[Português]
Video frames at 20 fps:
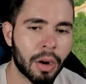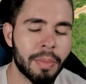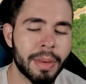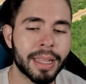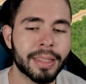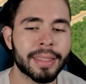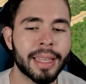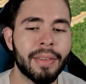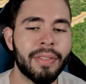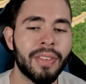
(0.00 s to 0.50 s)

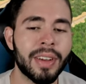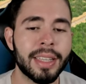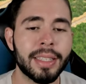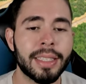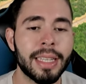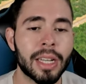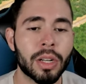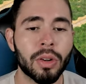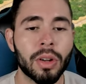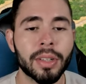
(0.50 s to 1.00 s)
Começar a
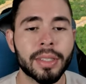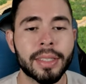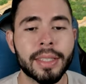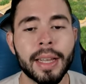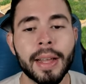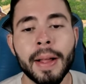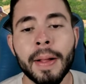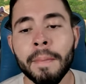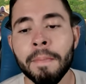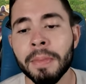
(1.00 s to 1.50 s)
fazer a
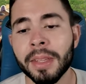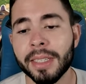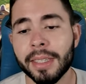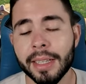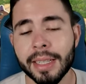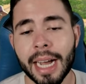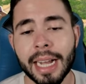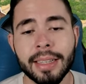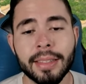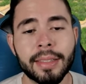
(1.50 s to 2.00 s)
nossa
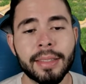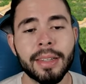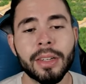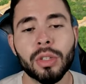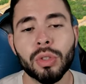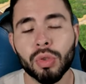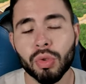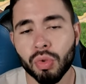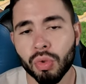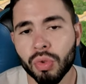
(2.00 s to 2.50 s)
cidade
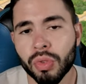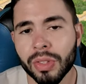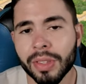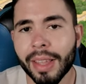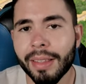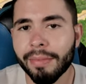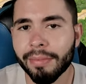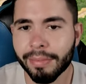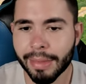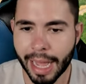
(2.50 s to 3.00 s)
ser
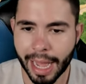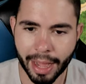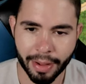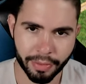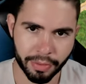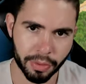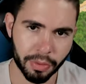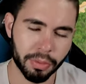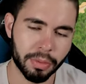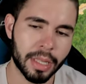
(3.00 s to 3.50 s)

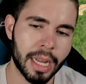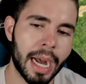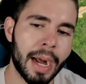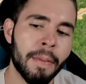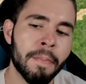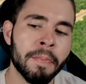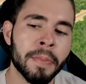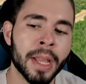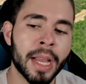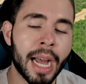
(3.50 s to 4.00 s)
sustentável,
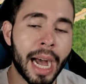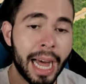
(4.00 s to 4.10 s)
tá?